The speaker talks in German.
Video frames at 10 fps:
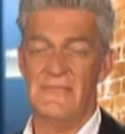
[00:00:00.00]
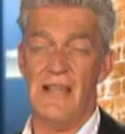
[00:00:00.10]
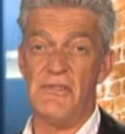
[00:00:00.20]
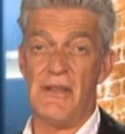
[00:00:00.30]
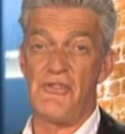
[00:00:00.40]

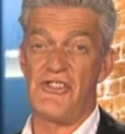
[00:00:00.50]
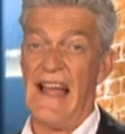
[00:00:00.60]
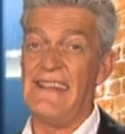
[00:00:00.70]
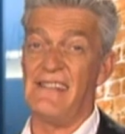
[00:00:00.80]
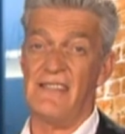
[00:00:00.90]
Ja, mit dem
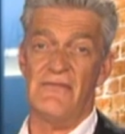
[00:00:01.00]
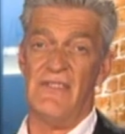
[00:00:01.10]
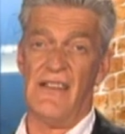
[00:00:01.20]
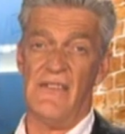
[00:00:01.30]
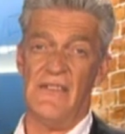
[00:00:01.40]
Scheitern
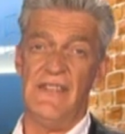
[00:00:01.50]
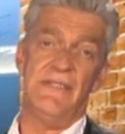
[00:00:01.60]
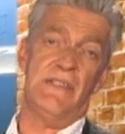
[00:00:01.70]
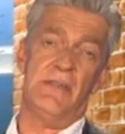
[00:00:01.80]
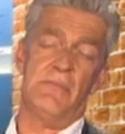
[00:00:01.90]
werden Sie
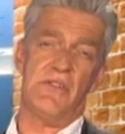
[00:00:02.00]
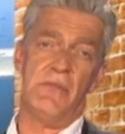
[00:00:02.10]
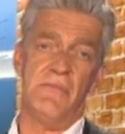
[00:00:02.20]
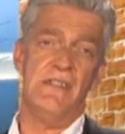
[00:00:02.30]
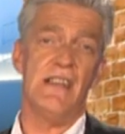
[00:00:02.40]
sich
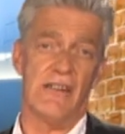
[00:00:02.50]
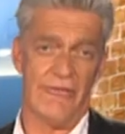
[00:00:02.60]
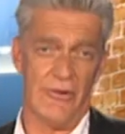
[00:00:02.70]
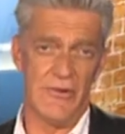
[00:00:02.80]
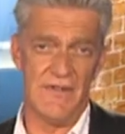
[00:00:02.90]
bestimmt nie
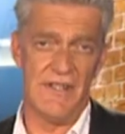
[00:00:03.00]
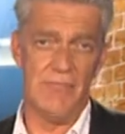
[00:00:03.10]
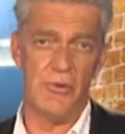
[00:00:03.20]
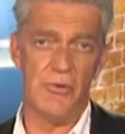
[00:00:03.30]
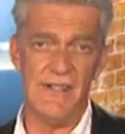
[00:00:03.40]
anfreunden, die
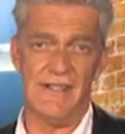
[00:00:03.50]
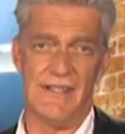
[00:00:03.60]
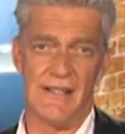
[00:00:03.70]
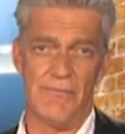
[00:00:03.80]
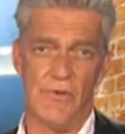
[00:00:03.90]

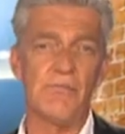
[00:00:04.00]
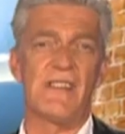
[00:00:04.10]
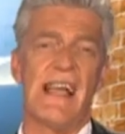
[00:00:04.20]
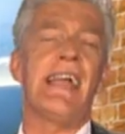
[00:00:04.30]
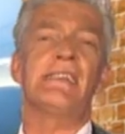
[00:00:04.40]
Politiker. Um
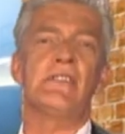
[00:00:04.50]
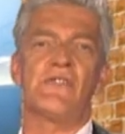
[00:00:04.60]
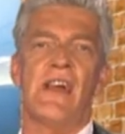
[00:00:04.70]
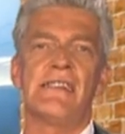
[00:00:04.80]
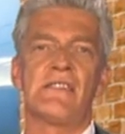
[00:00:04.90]
das eigene
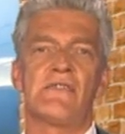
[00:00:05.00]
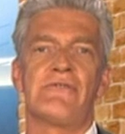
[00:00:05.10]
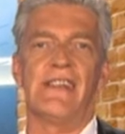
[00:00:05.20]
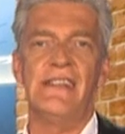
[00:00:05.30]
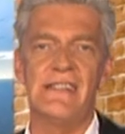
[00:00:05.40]
Scheitern zu
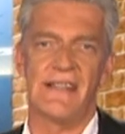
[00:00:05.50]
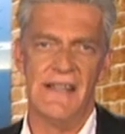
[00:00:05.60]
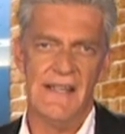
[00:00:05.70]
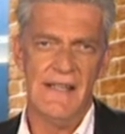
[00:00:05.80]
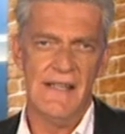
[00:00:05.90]
verhindern,
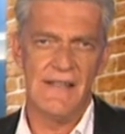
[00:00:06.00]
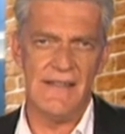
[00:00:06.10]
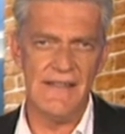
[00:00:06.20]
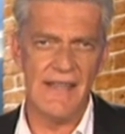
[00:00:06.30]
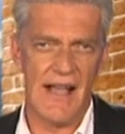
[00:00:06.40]

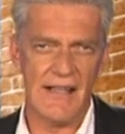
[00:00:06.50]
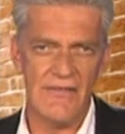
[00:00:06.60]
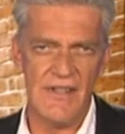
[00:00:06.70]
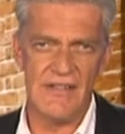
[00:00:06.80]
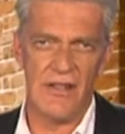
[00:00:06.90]
sind Sie
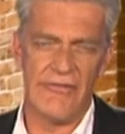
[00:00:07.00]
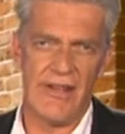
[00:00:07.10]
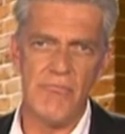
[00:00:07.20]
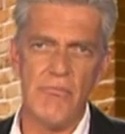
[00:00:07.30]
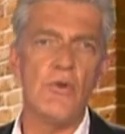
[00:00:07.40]
angewiesen auf
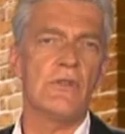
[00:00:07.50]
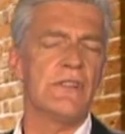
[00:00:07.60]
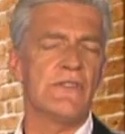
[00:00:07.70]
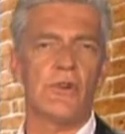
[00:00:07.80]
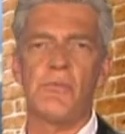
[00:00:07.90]
ein
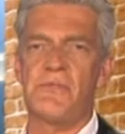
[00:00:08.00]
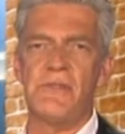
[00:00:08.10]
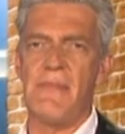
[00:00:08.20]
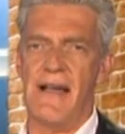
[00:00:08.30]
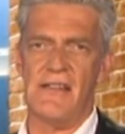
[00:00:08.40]
möglichst
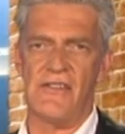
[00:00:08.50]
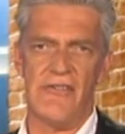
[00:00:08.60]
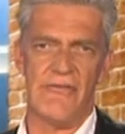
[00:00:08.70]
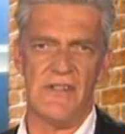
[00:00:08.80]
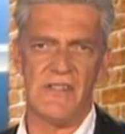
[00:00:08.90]
optimales
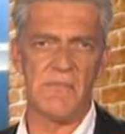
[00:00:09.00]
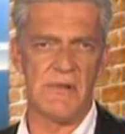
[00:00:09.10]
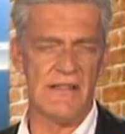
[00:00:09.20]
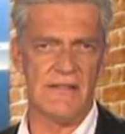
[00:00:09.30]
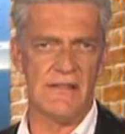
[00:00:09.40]
öffentliches
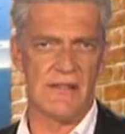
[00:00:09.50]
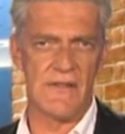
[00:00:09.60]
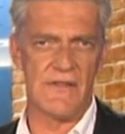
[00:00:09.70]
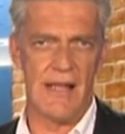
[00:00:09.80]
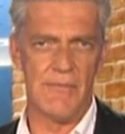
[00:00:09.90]
Bild
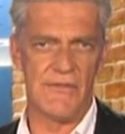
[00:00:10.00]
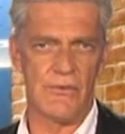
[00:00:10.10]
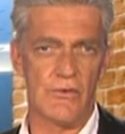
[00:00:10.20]
Ihrer selbst.